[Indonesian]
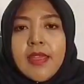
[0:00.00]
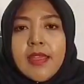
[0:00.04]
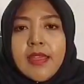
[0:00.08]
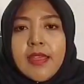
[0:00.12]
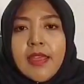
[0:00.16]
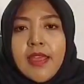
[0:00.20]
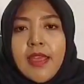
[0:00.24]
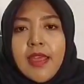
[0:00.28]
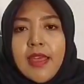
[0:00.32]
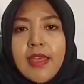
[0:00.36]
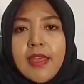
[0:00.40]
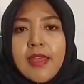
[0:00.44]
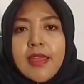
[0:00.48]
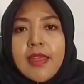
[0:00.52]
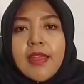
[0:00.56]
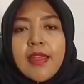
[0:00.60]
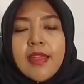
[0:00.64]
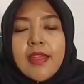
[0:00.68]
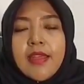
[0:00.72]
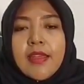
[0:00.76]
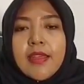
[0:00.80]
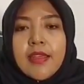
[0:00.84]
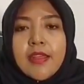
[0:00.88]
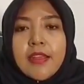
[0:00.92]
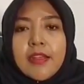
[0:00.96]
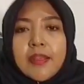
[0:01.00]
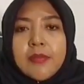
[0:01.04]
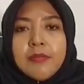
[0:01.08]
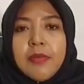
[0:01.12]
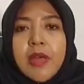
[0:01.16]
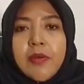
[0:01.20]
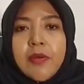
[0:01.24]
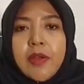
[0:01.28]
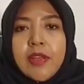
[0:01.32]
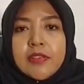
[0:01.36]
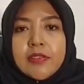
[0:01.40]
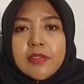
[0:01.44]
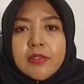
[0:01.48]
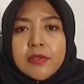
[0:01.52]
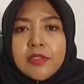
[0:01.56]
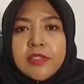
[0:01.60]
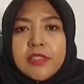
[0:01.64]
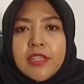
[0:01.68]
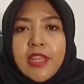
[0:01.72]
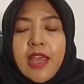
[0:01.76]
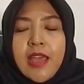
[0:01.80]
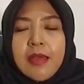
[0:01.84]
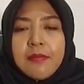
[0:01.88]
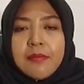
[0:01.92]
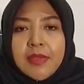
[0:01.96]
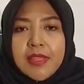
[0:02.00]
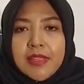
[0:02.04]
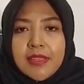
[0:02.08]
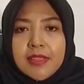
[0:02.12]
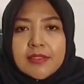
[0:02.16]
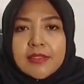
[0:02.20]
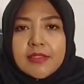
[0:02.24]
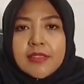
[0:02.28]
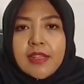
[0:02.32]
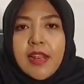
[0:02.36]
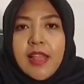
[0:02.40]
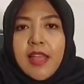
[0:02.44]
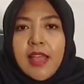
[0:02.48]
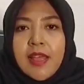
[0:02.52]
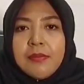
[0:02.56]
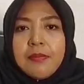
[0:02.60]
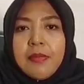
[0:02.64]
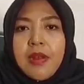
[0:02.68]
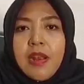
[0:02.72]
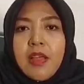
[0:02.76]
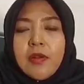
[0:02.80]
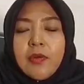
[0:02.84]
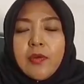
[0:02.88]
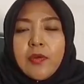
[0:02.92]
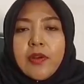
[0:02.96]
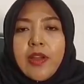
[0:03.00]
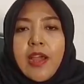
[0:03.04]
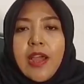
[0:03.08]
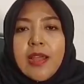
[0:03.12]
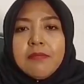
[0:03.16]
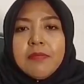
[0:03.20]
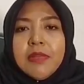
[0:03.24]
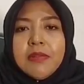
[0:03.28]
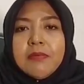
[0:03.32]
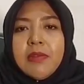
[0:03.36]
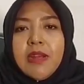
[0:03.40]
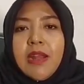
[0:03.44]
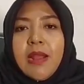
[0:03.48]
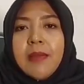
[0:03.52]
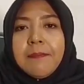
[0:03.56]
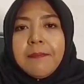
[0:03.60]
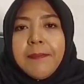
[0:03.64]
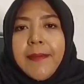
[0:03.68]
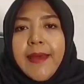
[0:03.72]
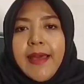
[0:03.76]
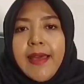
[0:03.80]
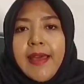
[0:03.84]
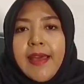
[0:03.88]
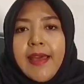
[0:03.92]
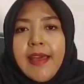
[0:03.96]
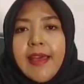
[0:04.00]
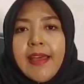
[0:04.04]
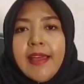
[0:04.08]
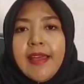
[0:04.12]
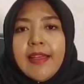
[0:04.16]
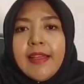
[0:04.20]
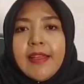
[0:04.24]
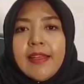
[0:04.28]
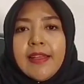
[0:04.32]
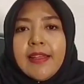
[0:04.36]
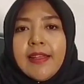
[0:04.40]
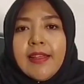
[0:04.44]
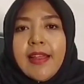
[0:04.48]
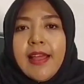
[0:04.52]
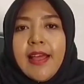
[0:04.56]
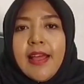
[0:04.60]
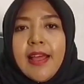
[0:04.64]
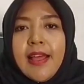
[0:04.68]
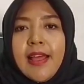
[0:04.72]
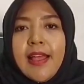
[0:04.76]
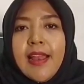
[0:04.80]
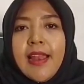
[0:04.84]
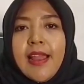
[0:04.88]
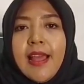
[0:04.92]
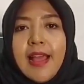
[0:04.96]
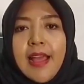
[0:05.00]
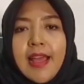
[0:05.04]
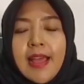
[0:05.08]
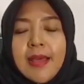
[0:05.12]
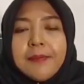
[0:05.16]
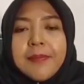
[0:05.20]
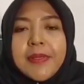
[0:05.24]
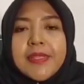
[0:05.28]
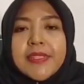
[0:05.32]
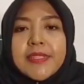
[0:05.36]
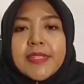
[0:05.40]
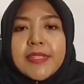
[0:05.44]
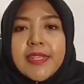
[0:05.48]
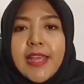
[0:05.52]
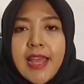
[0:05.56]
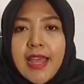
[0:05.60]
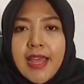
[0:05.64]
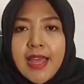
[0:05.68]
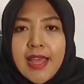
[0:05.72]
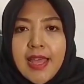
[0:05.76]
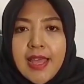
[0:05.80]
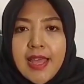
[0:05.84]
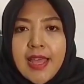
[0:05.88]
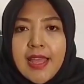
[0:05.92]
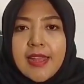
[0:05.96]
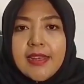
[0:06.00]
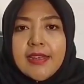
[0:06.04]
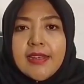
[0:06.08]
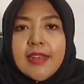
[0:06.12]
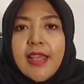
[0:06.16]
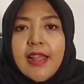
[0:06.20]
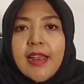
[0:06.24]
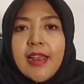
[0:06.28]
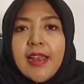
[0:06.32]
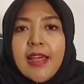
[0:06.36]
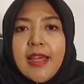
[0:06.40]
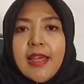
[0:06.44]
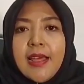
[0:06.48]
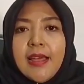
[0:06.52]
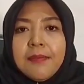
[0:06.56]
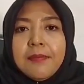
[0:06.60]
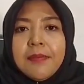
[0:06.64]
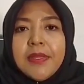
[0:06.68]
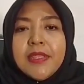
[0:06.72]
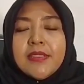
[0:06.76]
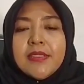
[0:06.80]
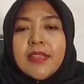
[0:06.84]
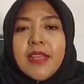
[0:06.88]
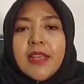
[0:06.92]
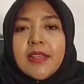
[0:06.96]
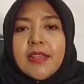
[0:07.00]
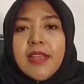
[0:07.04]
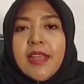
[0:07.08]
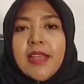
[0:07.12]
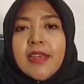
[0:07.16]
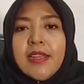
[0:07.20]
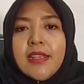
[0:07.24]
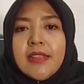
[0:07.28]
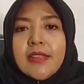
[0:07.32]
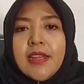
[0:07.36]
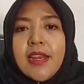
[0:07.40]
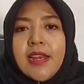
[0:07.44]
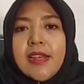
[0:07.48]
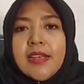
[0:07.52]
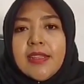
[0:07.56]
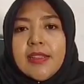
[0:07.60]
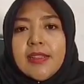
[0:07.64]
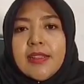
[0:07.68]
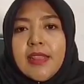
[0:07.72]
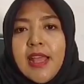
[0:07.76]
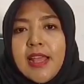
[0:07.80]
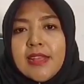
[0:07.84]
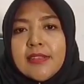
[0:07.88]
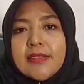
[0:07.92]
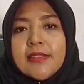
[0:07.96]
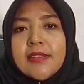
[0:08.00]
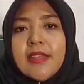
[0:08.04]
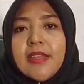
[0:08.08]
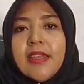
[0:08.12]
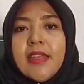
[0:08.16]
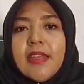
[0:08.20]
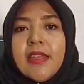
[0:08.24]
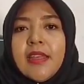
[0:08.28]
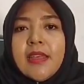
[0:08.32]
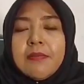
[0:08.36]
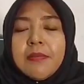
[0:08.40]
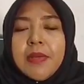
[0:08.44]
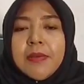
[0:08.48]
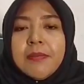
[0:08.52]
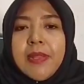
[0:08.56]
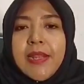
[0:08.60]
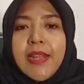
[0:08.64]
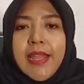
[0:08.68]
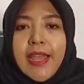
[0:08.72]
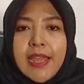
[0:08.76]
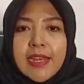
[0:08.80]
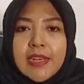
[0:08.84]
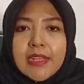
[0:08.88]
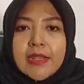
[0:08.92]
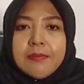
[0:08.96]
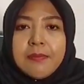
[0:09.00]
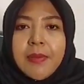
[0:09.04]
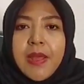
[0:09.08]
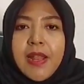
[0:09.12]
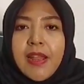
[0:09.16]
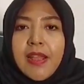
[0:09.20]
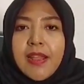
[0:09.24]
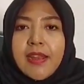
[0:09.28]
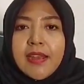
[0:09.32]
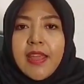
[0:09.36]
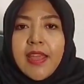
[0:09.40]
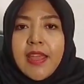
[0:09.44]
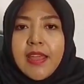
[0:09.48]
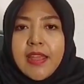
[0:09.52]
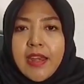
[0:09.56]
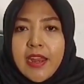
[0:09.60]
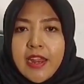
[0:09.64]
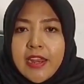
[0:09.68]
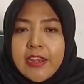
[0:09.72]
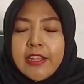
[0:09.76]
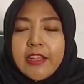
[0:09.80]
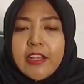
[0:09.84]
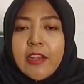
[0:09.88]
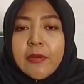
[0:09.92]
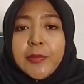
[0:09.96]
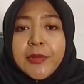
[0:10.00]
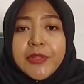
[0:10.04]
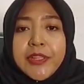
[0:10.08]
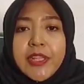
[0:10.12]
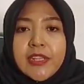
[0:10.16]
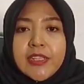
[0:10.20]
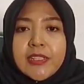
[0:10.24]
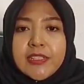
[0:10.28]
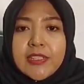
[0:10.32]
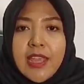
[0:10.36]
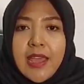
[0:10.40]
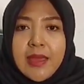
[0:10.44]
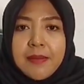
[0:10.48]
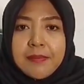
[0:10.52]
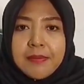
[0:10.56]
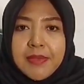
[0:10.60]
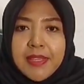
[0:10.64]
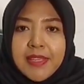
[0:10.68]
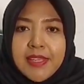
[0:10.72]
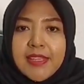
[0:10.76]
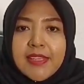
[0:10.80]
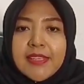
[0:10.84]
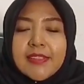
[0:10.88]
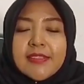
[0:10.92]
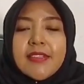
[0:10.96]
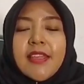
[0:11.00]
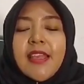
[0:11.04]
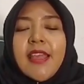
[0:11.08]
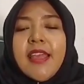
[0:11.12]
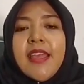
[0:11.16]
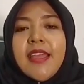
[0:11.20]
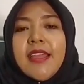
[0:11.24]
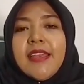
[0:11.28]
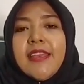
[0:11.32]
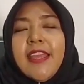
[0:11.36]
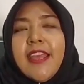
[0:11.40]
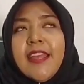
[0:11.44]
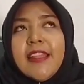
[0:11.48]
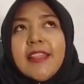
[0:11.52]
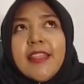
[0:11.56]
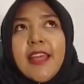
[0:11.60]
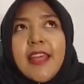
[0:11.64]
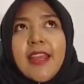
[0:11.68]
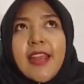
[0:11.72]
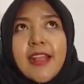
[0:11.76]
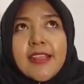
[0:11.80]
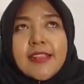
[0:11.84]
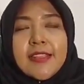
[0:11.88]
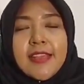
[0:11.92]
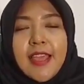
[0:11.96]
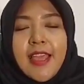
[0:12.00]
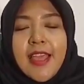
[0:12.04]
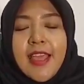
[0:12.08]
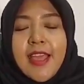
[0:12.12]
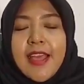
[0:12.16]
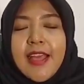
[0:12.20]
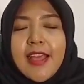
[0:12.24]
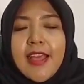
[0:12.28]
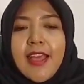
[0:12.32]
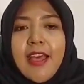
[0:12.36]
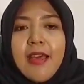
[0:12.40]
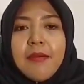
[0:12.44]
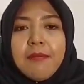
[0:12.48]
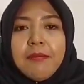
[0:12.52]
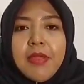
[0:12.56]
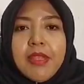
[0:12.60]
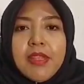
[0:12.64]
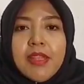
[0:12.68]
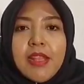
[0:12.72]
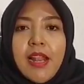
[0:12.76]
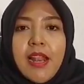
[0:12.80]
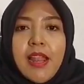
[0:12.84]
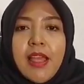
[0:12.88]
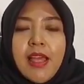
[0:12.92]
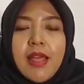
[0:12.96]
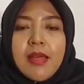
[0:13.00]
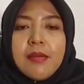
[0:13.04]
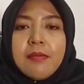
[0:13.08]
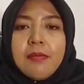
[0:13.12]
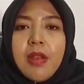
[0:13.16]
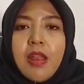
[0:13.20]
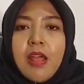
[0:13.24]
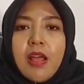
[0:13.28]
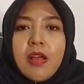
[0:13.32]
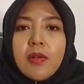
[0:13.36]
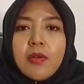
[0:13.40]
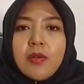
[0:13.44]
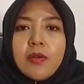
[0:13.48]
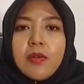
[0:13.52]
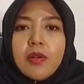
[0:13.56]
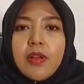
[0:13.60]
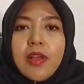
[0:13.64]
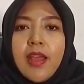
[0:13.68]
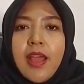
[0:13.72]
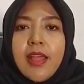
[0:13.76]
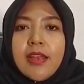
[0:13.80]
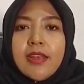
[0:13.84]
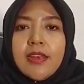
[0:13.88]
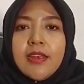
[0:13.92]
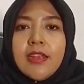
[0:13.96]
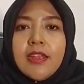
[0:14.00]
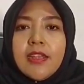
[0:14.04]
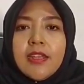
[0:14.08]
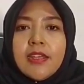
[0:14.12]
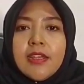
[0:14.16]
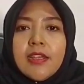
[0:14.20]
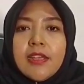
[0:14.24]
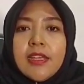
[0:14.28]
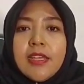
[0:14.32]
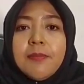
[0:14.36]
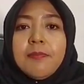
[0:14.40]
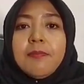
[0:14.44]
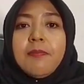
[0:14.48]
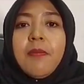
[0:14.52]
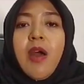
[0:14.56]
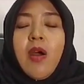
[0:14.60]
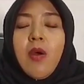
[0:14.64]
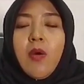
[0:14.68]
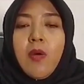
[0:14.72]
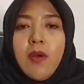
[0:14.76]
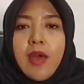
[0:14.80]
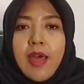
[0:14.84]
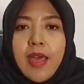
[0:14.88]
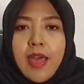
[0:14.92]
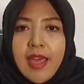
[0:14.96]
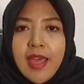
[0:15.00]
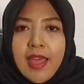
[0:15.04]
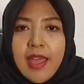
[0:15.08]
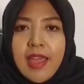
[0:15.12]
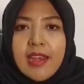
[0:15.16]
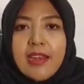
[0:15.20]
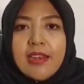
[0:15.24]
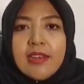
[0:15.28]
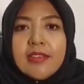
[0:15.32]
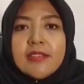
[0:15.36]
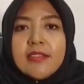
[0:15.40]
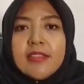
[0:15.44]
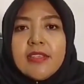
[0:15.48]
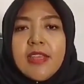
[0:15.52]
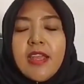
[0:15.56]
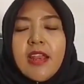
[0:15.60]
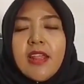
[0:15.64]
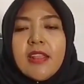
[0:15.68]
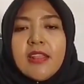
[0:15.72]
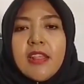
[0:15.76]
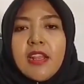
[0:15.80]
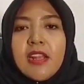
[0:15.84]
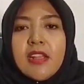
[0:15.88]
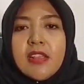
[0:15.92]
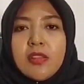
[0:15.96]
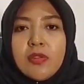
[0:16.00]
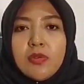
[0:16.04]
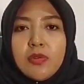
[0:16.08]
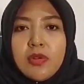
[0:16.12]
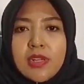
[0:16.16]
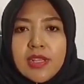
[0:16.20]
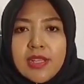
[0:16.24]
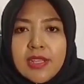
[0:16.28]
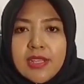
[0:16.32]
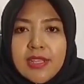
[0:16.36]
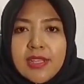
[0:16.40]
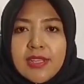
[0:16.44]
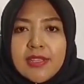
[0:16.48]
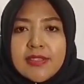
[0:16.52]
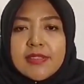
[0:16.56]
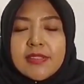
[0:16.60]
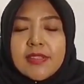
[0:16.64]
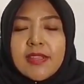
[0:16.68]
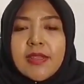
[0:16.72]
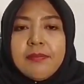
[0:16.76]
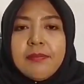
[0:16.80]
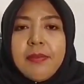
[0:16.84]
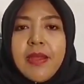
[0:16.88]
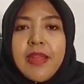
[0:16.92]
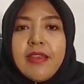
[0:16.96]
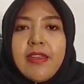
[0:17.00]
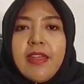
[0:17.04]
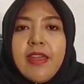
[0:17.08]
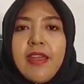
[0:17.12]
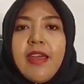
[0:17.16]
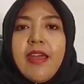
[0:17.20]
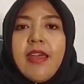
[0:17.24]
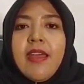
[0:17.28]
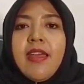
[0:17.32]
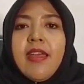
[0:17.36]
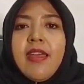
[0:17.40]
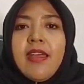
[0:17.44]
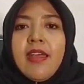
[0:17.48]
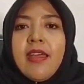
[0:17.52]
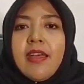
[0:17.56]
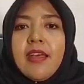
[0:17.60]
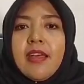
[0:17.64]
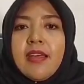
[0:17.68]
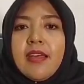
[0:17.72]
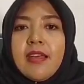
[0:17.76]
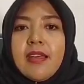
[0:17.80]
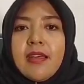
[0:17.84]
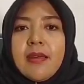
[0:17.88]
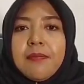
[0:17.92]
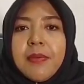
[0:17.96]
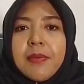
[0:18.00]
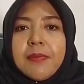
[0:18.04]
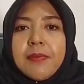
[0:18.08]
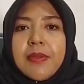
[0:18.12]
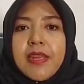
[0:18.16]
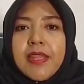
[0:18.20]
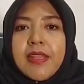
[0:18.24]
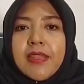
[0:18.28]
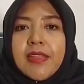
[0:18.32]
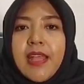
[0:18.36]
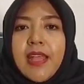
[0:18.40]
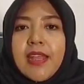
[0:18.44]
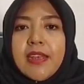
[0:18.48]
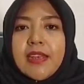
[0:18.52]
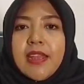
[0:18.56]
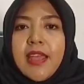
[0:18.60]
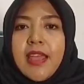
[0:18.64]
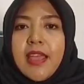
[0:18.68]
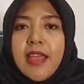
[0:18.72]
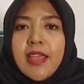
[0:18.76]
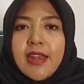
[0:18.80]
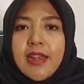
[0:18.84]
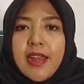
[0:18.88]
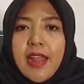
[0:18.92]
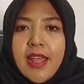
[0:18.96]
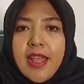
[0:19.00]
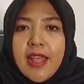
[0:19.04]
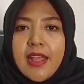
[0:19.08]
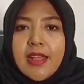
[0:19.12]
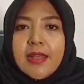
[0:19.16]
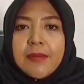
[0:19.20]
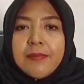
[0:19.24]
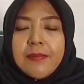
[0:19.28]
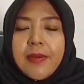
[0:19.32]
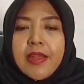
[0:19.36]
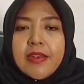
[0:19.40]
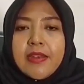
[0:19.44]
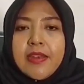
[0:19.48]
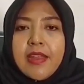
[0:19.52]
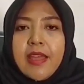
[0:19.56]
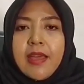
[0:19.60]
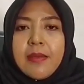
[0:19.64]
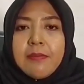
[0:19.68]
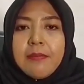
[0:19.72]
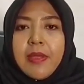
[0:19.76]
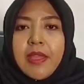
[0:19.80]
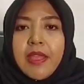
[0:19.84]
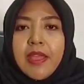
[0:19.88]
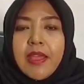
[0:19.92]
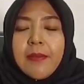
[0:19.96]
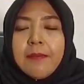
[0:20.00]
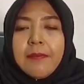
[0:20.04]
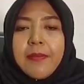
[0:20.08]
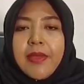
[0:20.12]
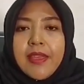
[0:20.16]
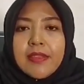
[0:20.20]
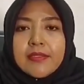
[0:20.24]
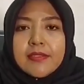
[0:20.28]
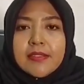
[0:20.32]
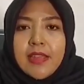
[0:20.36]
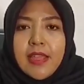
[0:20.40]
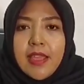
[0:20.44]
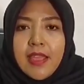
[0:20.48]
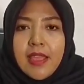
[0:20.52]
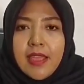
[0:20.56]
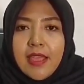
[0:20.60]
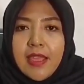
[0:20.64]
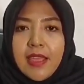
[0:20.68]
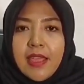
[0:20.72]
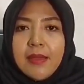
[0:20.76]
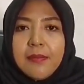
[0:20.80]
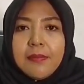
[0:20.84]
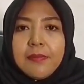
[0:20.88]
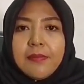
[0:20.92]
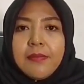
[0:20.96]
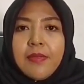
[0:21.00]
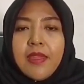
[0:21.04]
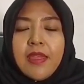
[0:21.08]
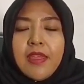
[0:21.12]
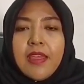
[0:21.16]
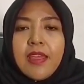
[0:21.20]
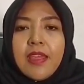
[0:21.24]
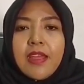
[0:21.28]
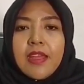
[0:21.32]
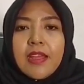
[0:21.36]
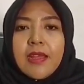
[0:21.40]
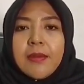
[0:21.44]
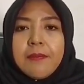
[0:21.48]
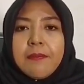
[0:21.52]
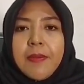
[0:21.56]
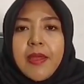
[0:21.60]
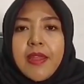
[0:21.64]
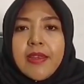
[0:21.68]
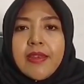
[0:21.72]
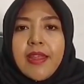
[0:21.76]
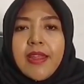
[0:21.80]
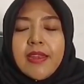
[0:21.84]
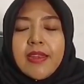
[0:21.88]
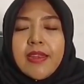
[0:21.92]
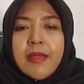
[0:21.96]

Iya, eh, Bawaslu Ciamis telah melakukan beberapa eh, langkah-langkah pencegahan dalam menjaga netralitas pemilihan kepala daerah di Kabupaten Ciamis. Di antaranya kami telah melakukan eh, imbauan secara tertulis kepada pemerintahan daerah, kepada BKPSDM, kepada